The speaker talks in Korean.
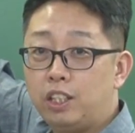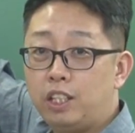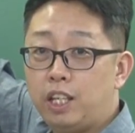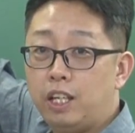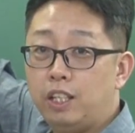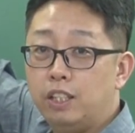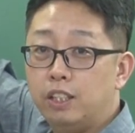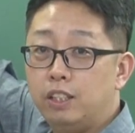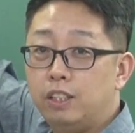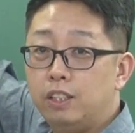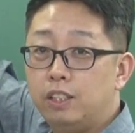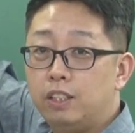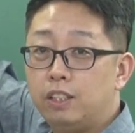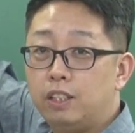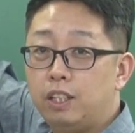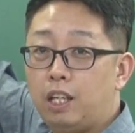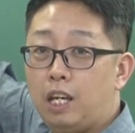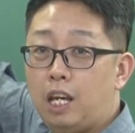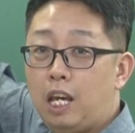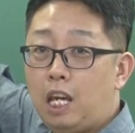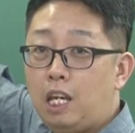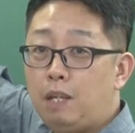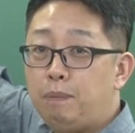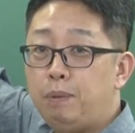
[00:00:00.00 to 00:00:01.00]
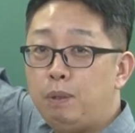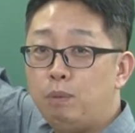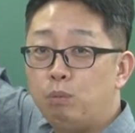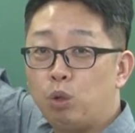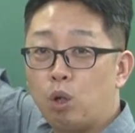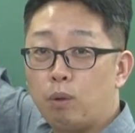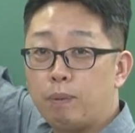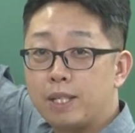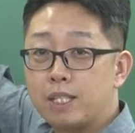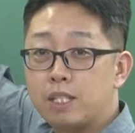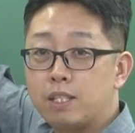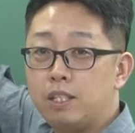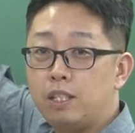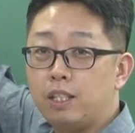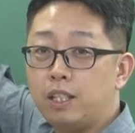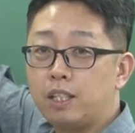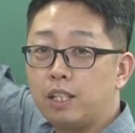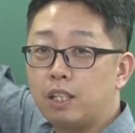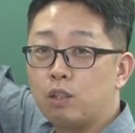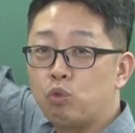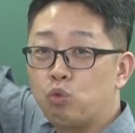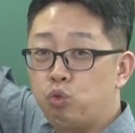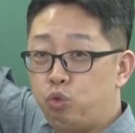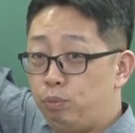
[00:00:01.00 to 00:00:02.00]
얘는 AB
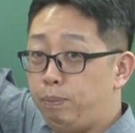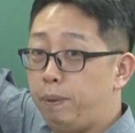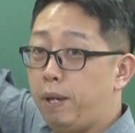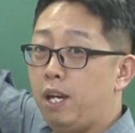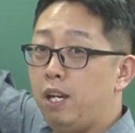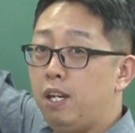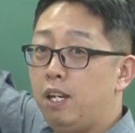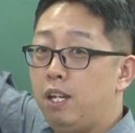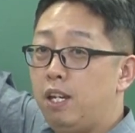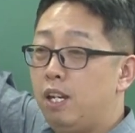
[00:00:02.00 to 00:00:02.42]
물어봤으니까 두 배.